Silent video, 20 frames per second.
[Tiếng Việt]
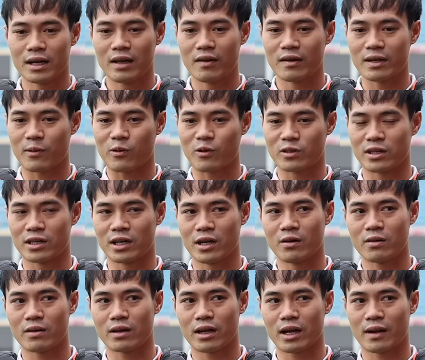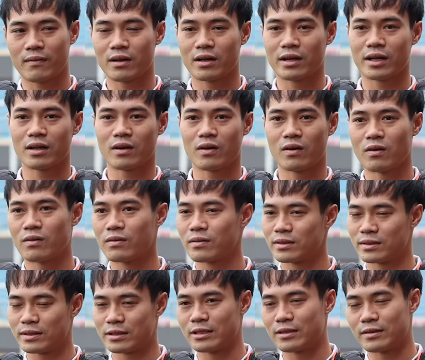Khi mà nhập cuộc trận đấu, em được nghĩ
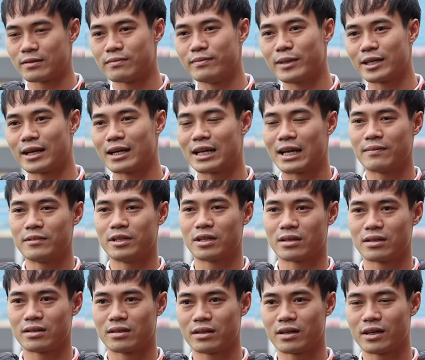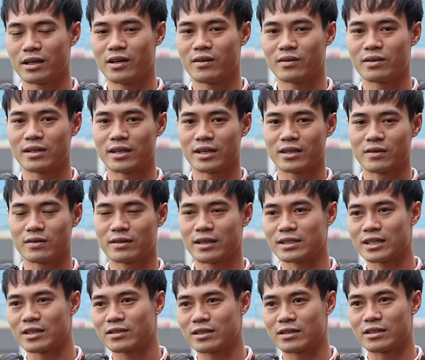mình đã làm được những cái điều như thế rồi, tại
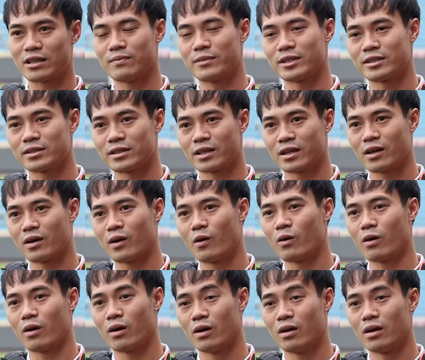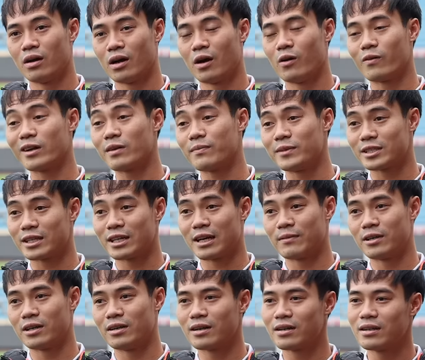sao trận này mình sẽ không không nghĩ là mình sẽ làm
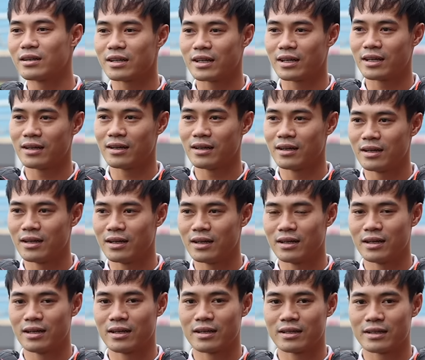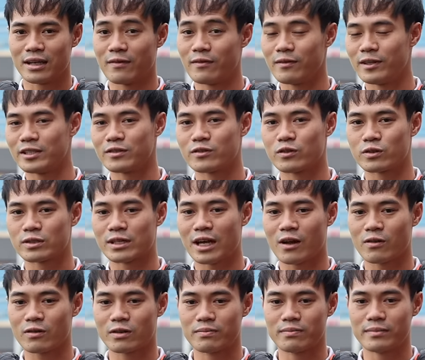được hơn như thế? Tại vì dù
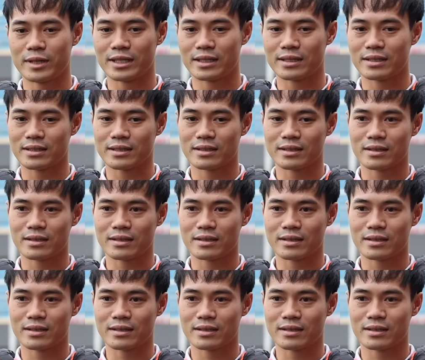sao thì mình